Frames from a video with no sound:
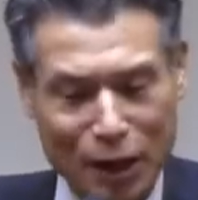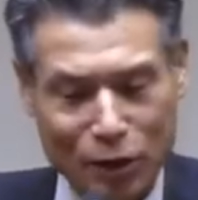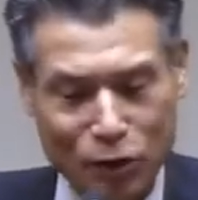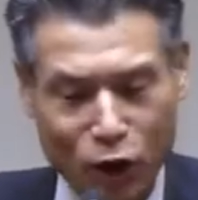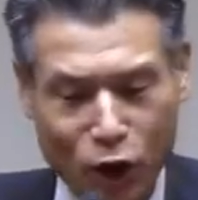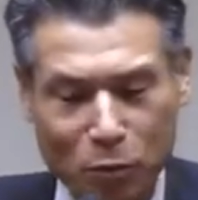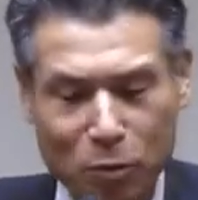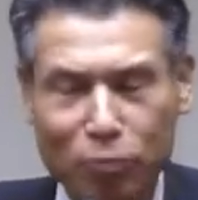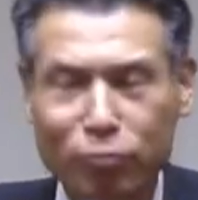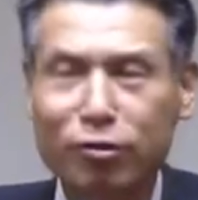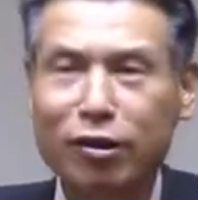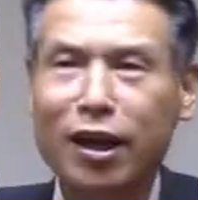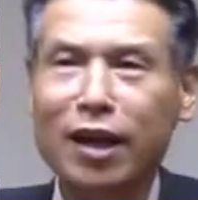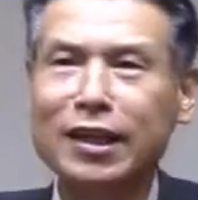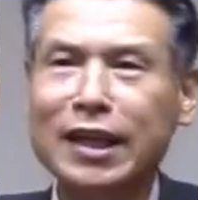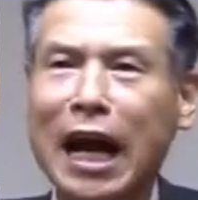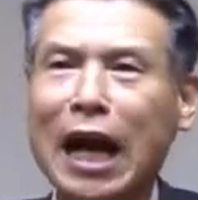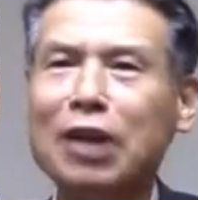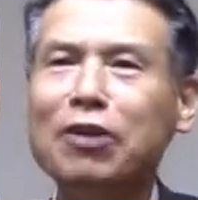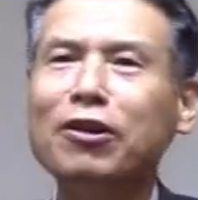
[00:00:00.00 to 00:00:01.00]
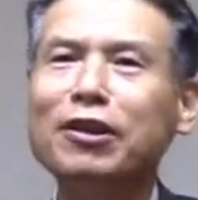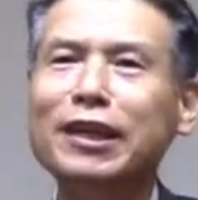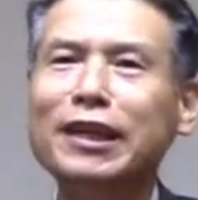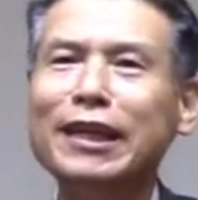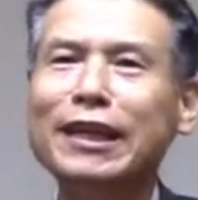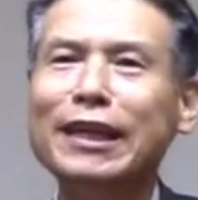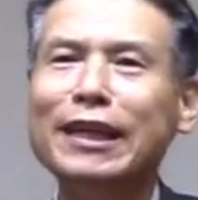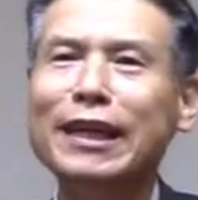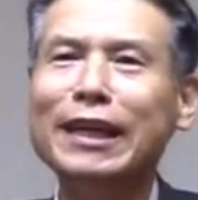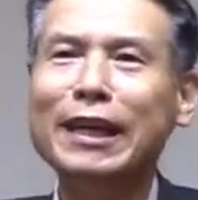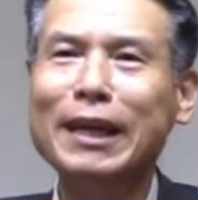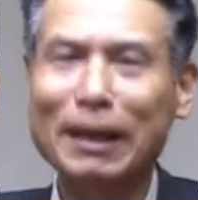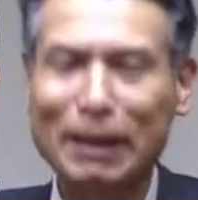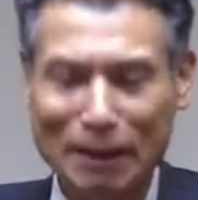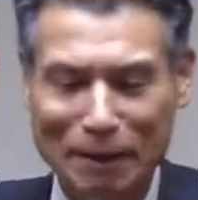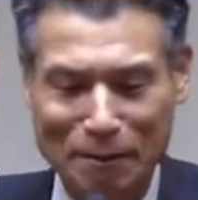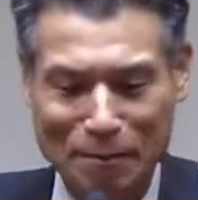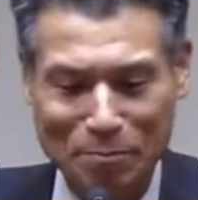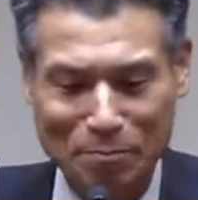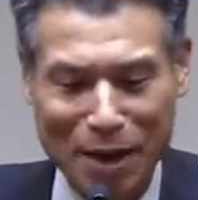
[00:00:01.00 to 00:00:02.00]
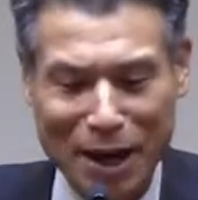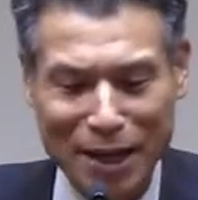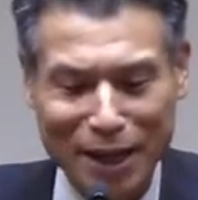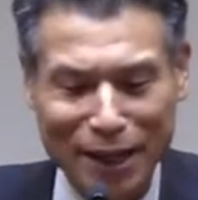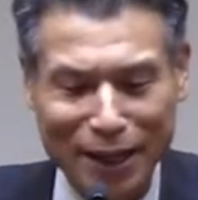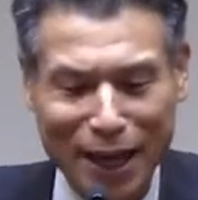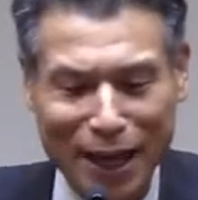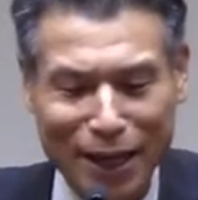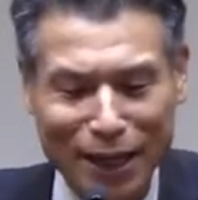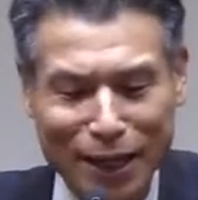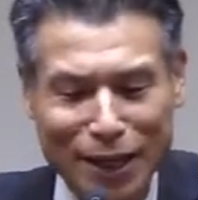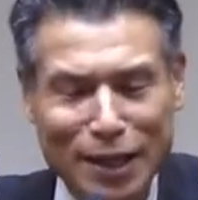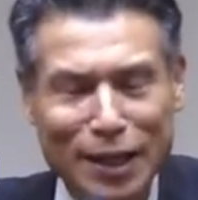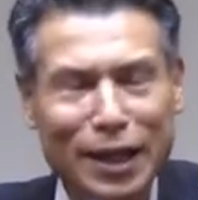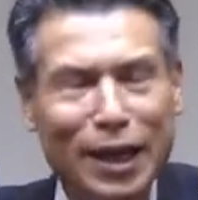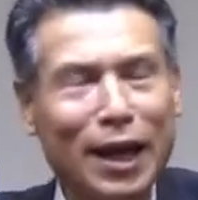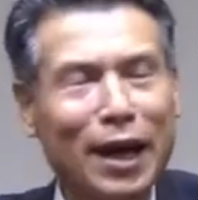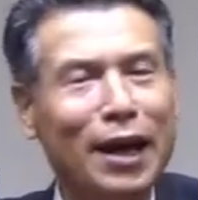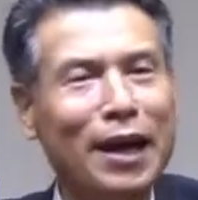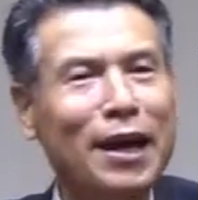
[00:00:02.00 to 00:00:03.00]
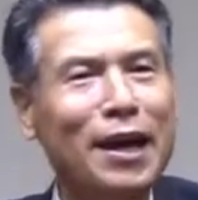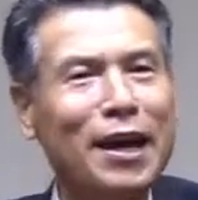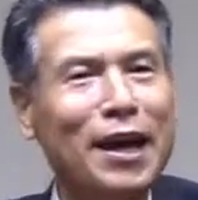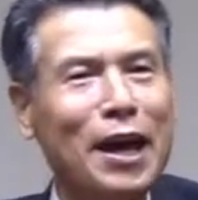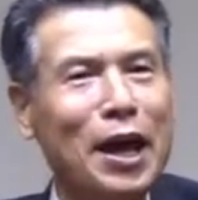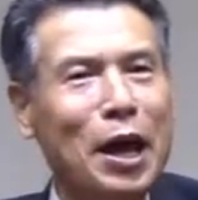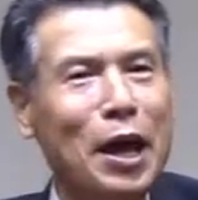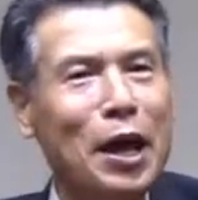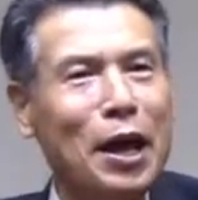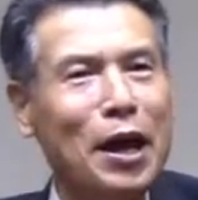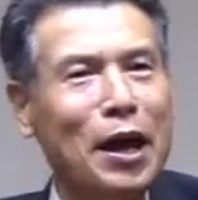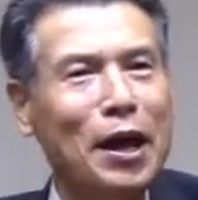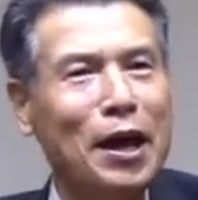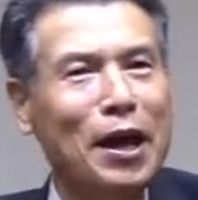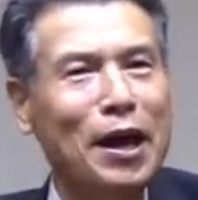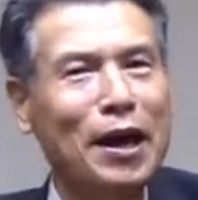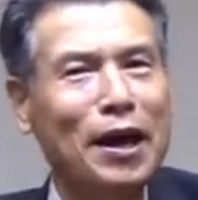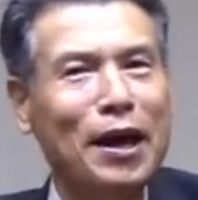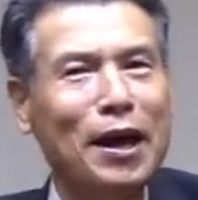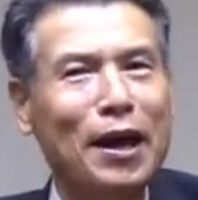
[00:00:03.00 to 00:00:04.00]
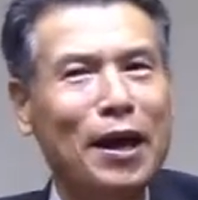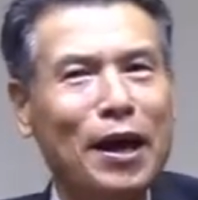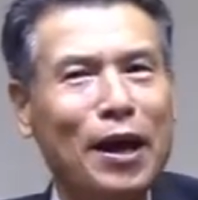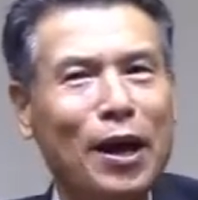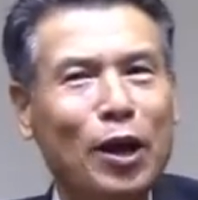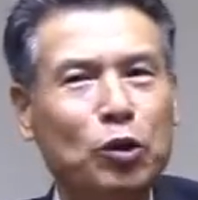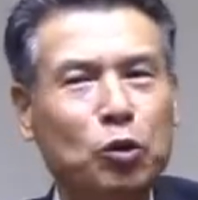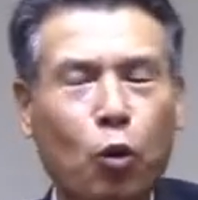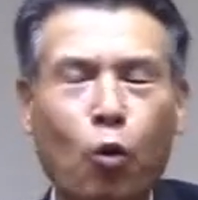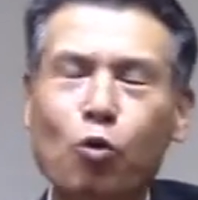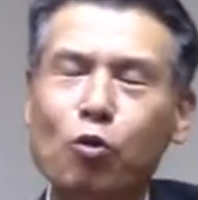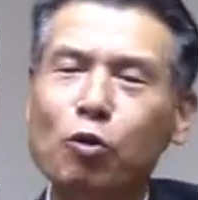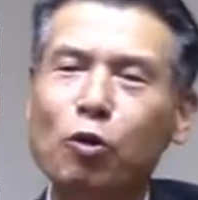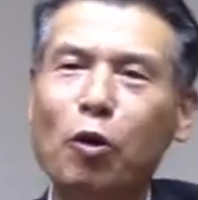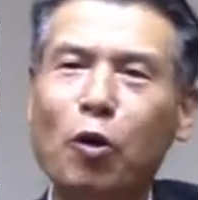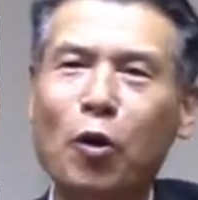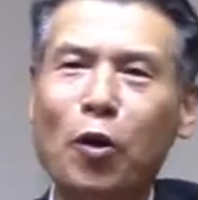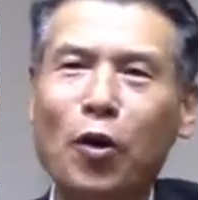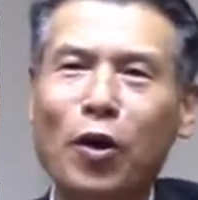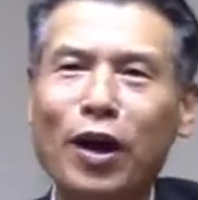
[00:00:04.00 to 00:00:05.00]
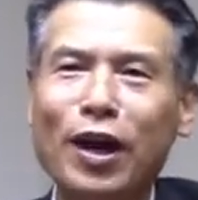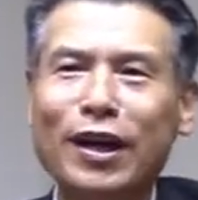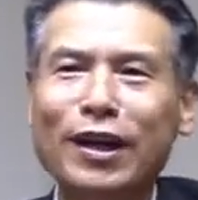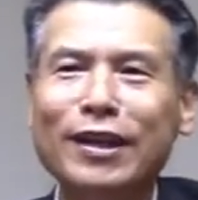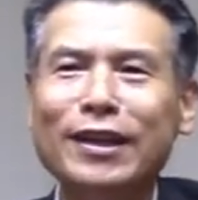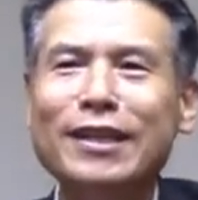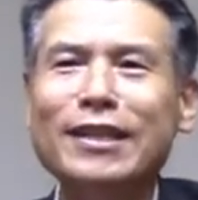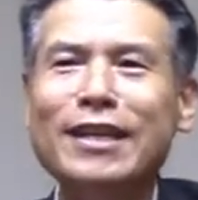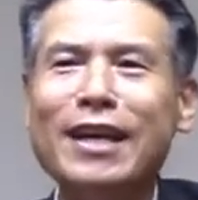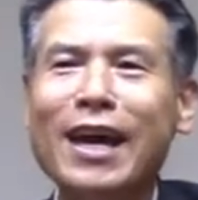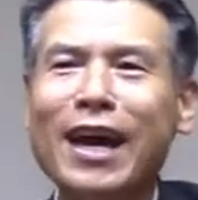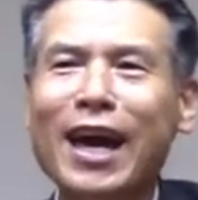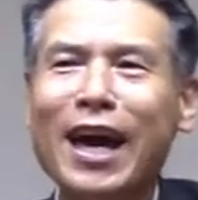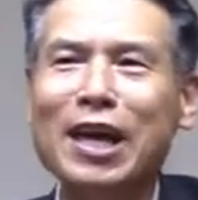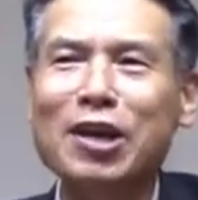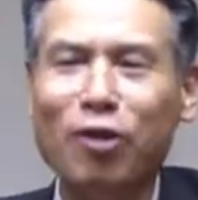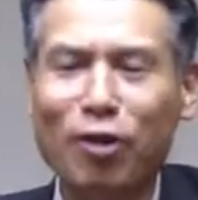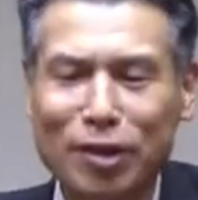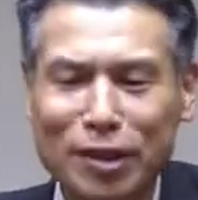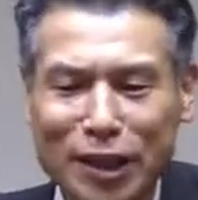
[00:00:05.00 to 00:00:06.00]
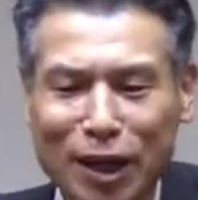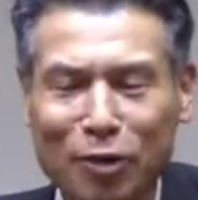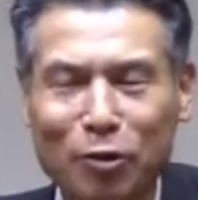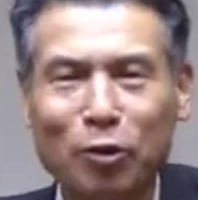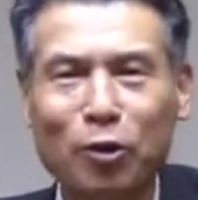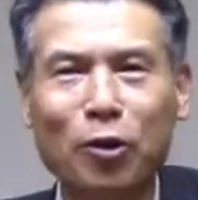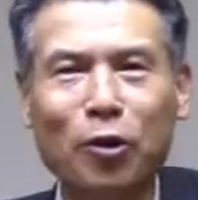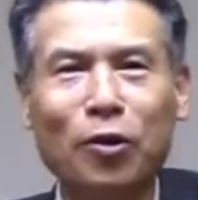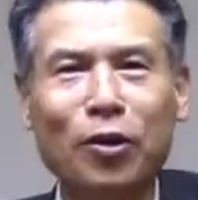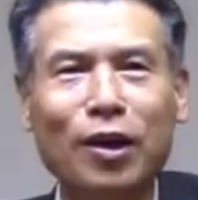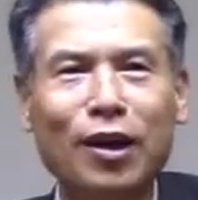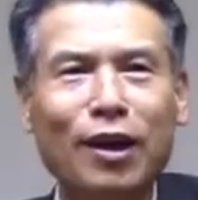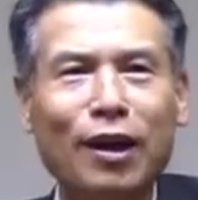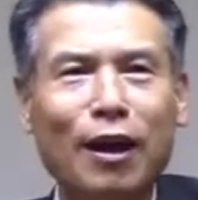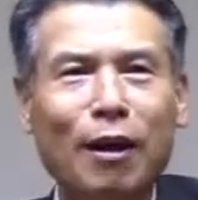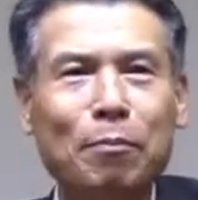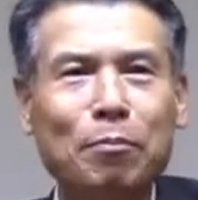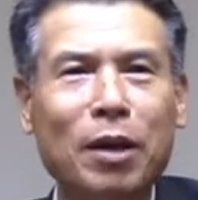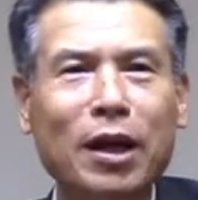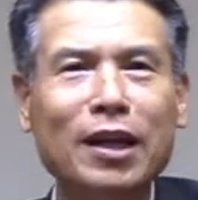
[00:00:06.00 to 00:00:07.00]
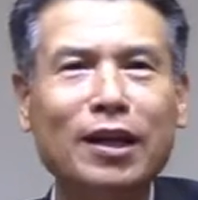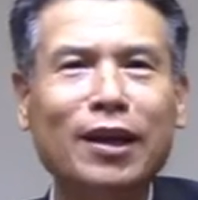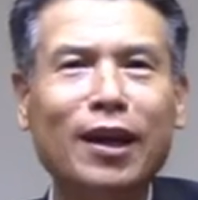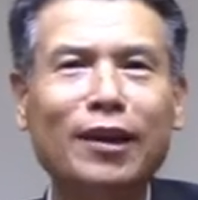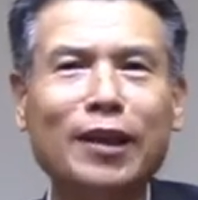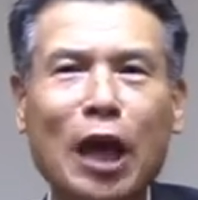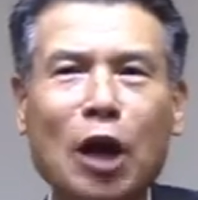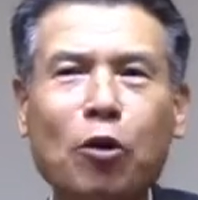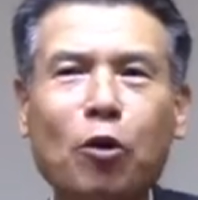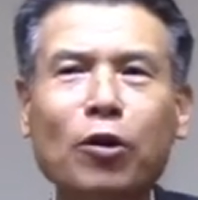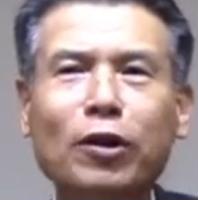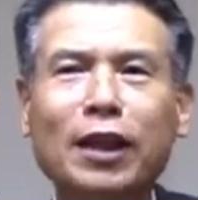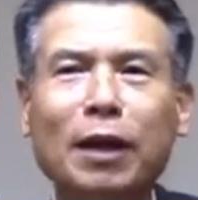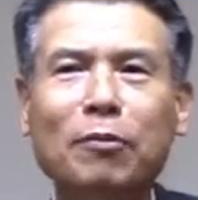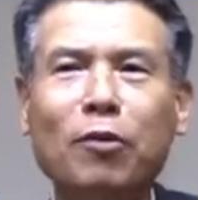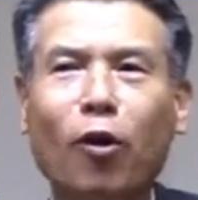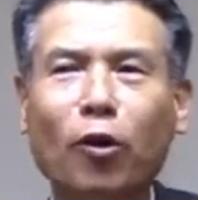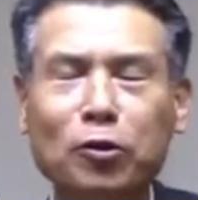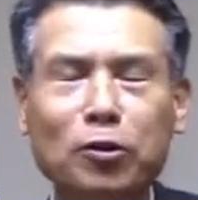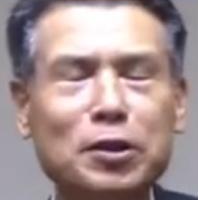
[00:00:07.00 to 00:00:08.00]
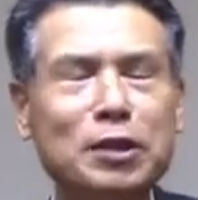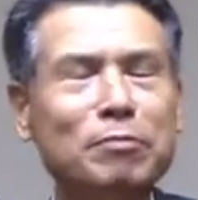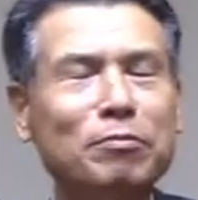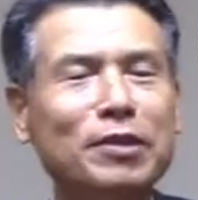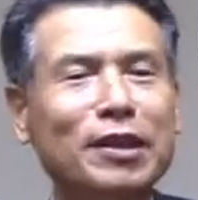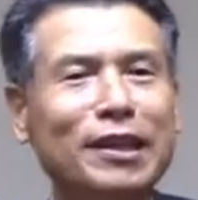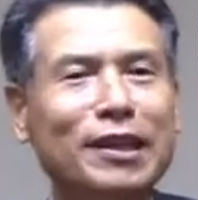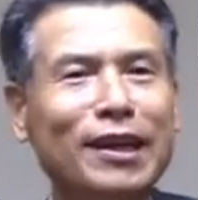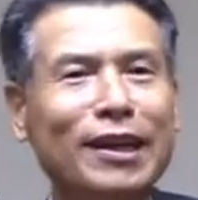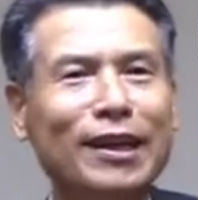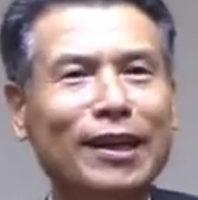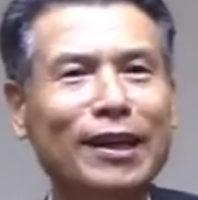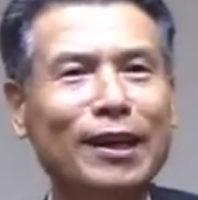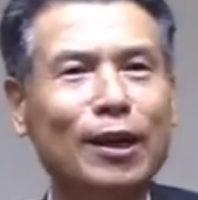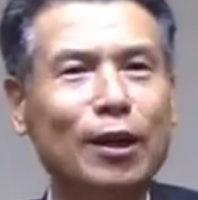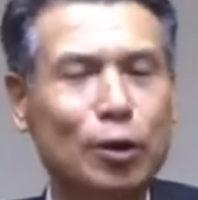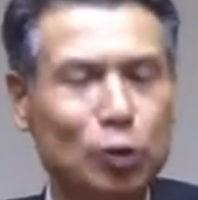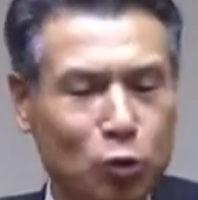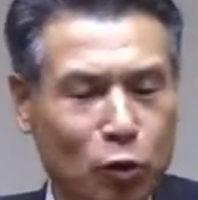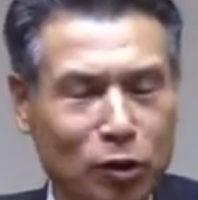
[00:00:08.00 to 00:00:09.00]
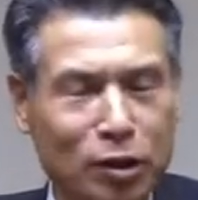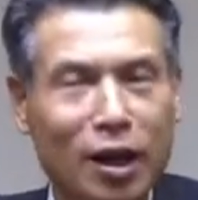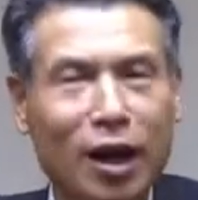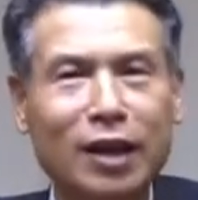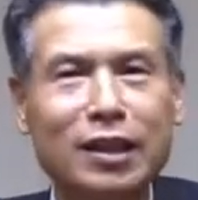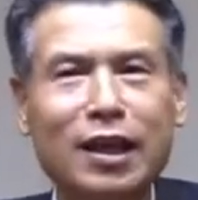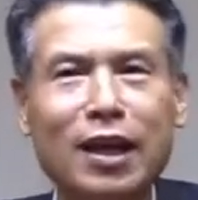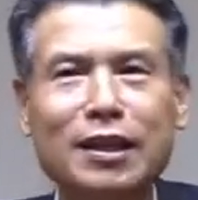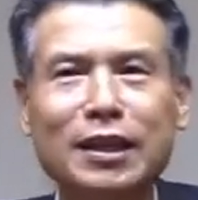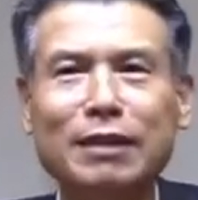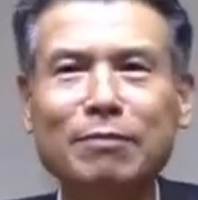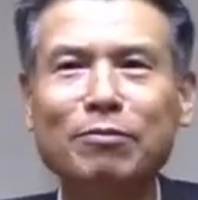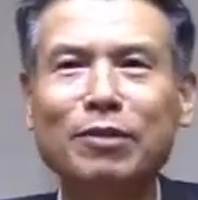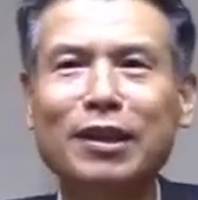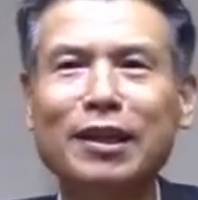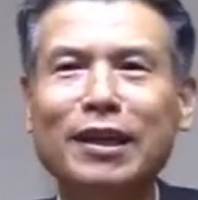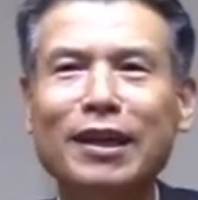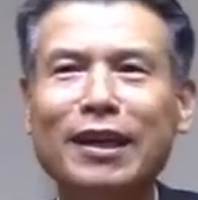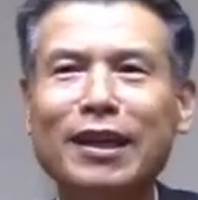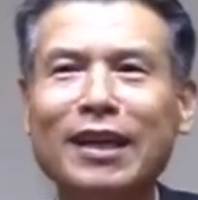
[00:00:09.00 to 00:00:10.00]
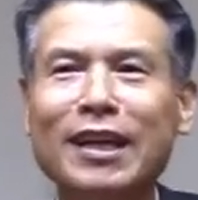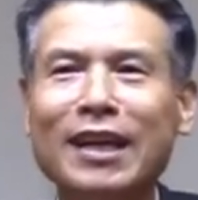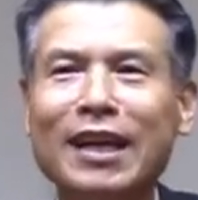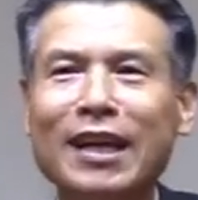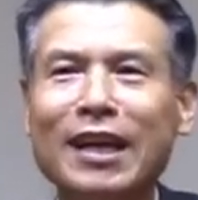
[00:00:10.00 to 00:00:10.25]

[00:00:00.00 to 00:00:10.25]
여러분, 우리의 자녀들이 만약에 의의 도구로, 의의 연장으로 만약에 되고 있다면 어떻습니까? 속상하지 않습니까?